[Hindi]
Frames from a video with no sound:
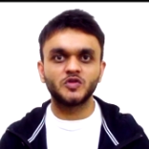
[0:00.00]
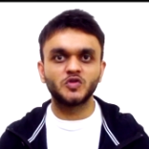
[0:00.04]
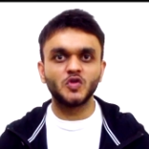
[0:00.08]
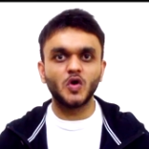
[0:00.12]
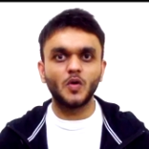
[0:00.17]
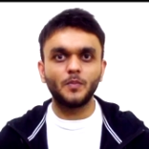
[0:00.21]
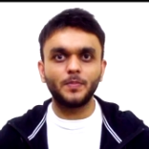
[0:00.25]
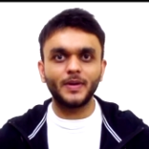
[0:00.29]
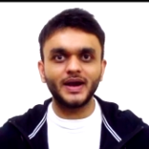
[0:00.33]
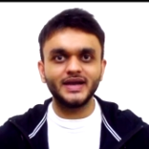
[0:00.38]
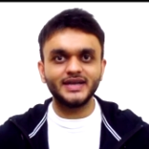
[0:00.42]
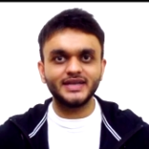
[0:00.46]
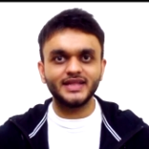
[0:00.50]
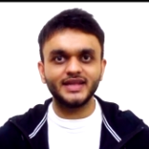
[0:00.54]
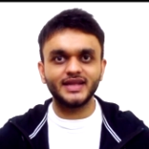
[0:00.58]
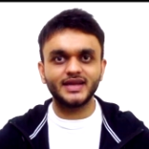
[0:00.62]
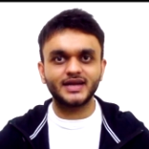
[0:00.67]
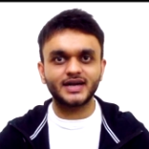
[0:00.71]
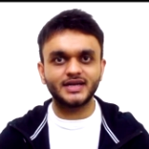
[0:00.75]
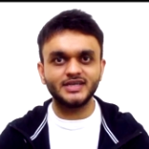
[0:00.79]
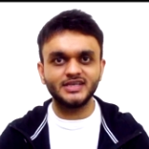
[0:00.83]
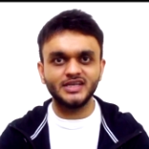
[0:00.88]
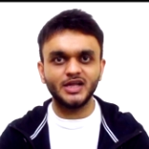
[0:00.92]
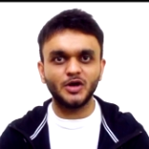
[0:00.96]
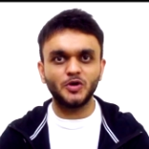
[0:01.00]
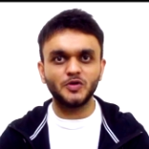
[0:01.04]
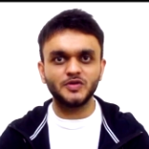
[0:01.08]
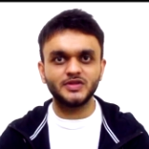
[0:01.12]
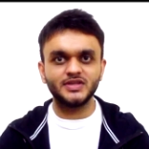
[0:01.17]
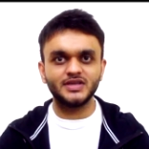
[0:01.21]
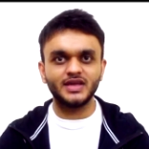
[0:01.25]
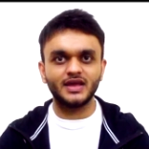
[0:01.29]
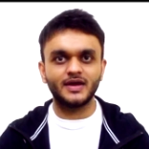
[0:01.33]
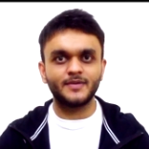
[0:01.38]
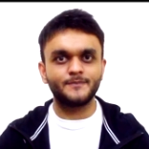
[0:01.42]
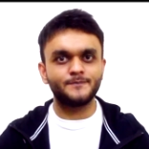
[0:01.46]
दो पार्टी इकट्ठा
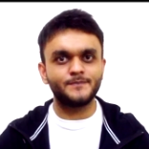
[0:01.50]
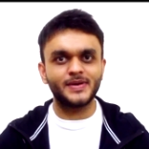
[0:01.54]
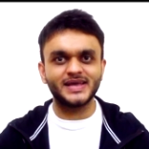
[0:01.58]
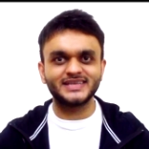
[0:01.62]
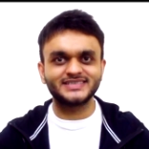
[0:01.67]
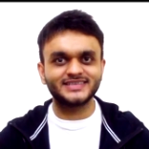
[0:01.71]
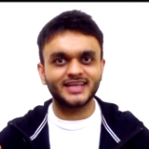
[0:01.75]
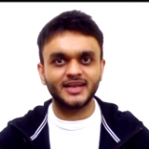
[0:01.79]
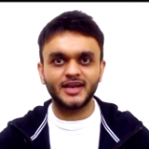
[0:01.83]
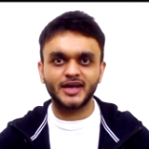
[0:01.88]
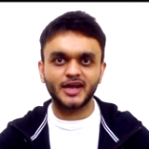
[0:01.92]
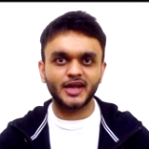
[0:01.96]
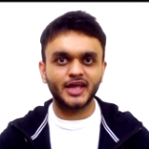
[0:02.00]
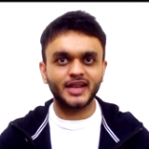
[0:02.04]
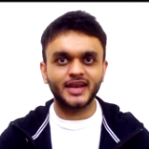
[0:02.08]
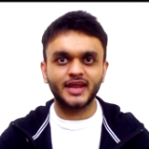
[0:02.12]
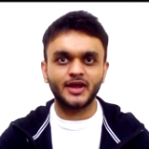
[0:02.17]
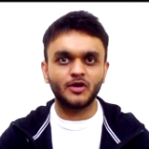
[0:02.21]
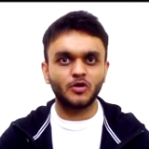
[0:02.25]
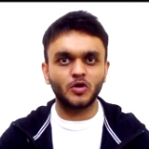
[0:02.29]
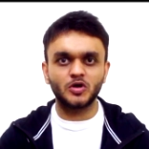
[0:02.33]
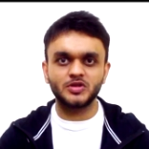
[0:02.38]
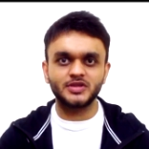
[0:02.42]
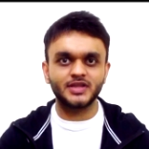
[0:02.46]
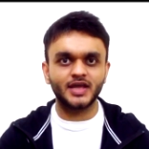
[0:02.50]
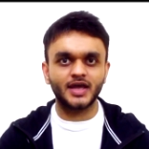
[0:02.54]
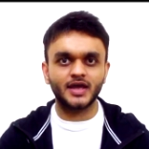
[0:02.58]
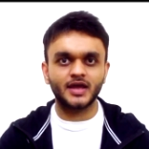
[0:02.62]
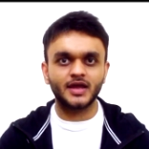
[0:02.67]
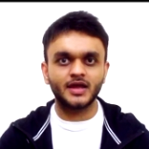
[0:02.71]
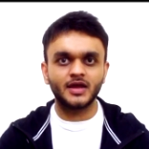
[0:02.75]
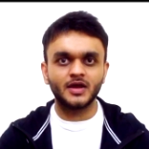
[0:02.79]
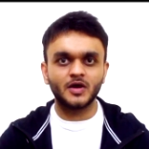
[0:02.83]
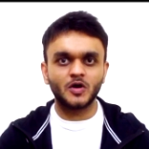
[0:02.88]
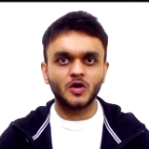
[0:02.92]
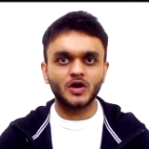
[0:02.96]
होती है पैसे लगे रहे होते
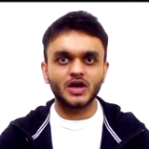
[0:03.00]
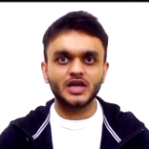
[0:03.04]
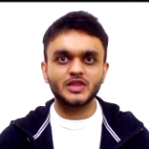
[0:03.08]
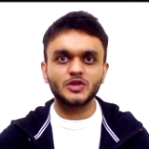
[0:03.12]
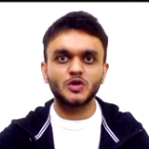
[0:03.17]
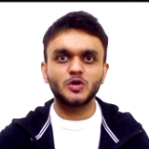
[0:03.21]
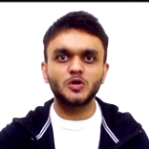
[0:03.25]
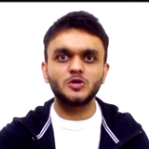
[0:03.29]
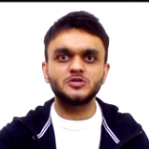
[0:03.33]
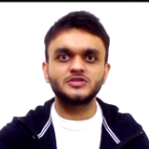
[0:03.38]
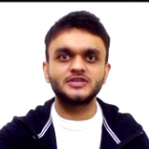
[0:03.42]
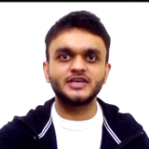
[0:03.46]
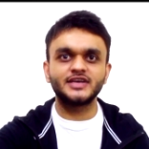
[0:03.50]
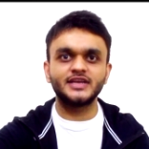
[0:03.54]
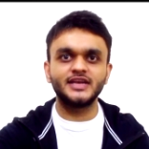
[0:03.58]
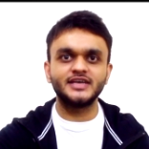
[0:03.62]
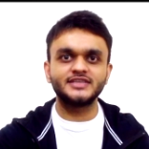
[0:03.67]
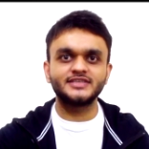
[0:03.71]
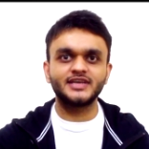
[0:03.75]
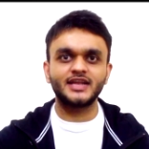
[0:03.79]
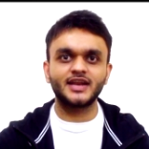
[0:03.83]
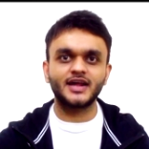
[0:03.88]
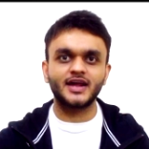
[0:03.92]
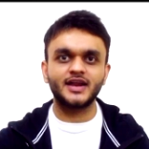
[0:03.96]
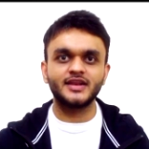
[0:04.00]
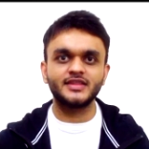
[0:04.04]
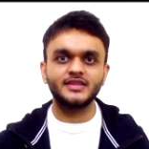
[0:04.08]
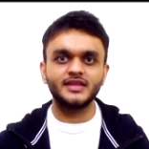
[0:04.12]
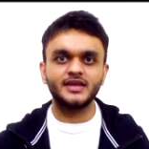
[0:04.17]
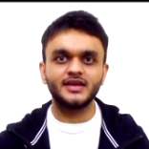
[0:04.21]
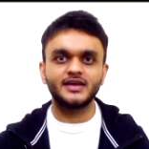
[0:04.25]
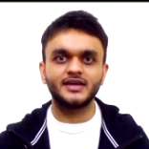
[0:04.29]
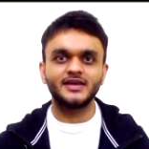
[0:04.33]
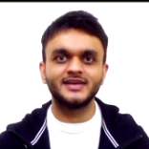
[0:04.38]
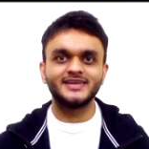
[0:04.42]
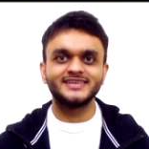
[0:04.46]
हैं ओके दोनों सिग्नेचर
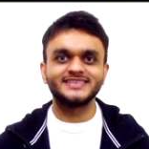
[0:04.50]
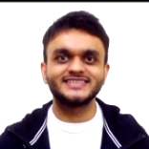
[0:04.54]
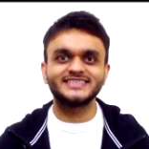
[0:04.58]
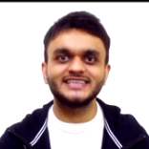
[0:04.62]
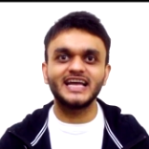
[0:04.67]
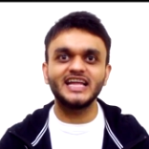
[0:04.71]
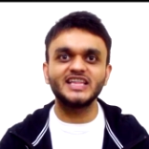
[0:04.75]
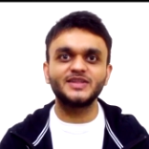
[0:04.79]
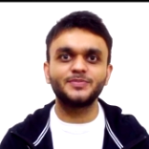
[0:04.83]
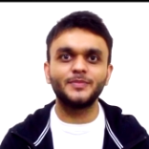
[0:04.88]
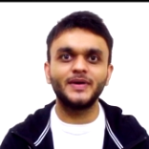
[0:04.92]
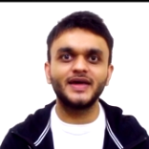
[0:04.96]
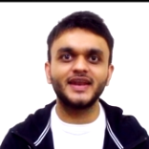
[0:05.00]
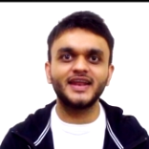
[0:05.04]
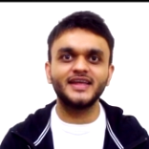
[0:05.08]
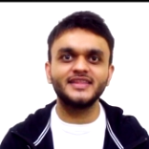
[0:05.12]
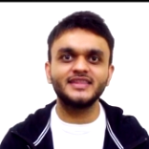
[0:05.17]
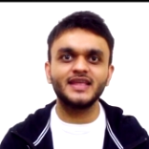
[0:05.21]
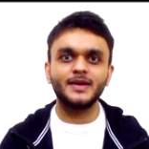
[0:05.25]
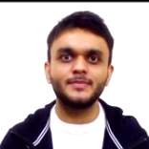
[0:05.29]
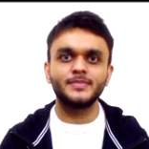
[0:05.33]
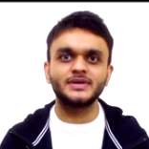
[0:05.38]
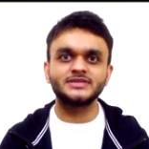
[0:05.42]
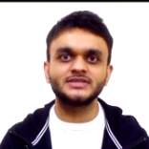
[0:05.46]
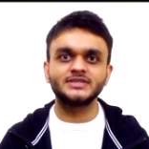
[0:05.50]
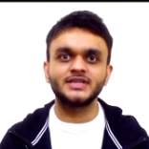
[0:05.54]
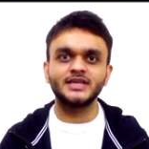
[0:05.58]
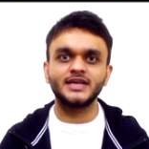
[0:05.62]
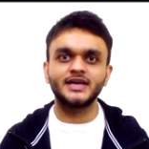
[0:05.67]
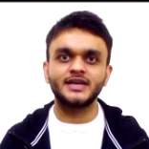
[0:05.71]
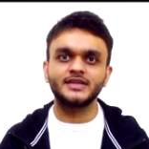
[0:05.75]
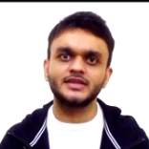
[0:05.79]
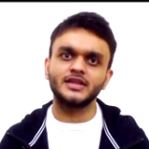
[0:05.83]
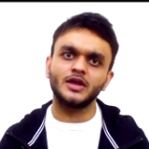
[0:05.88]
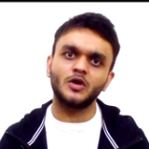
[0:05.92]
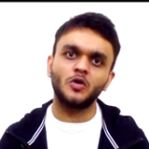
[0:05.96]
करते हैं साथ में रहते हैं मस्ती
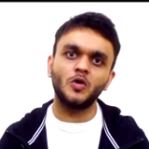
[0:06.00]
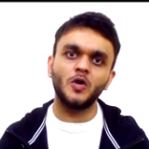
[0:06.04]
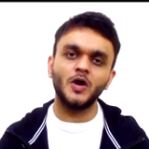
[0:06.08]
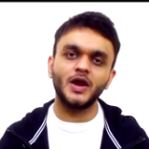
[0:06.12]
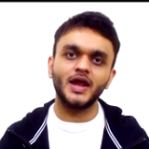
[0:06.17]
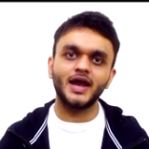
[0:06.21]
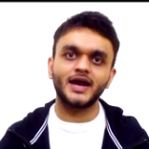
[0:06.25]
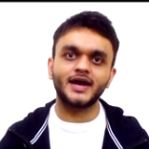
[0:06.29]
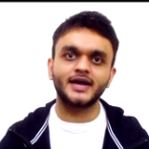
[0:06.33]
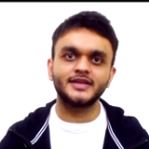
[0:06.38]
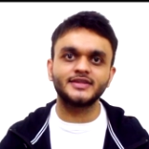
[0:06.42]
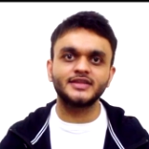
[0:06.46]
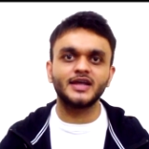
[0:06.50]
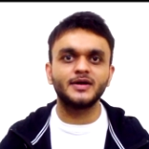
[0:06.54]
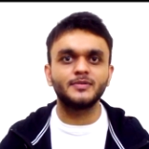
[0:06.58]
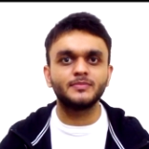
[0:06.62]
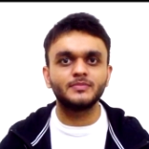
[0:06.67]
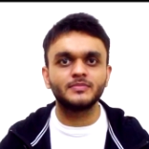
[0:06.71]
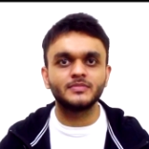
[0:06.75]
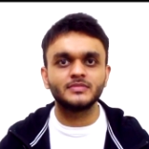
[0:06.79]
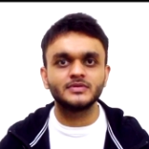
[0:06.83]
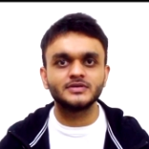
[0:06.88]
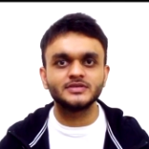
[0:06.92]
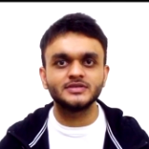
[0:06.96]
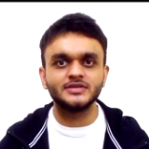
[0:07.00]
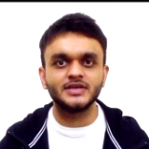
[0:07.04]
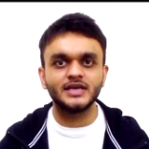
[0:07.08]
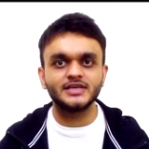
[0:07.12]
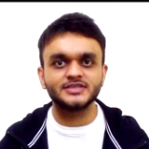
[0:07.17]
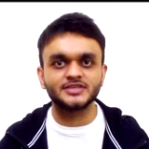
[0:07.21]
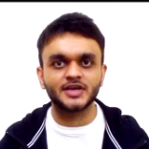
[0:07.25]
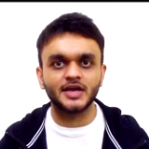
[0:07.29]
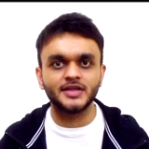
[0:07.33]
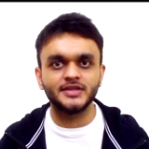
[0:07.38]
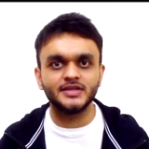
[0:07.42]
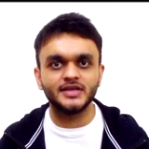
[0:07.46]
करते हैं हो गया खत्म
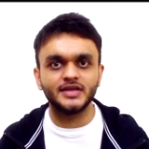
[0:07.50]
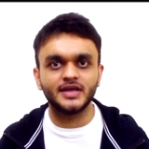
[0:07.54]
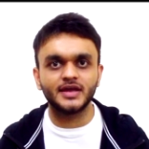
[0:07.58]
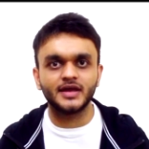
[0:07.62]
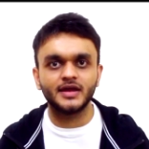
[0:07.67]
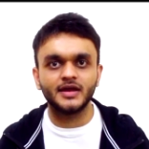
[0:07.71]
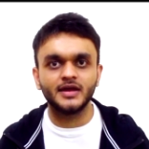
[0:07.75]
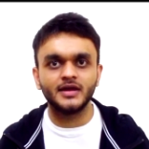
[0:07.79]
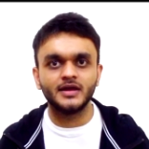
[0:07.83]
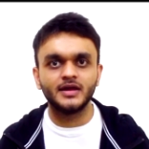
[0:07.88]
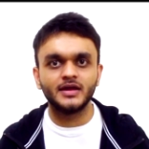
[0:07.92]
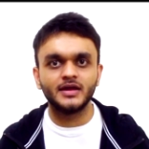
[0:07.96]
ये शादी है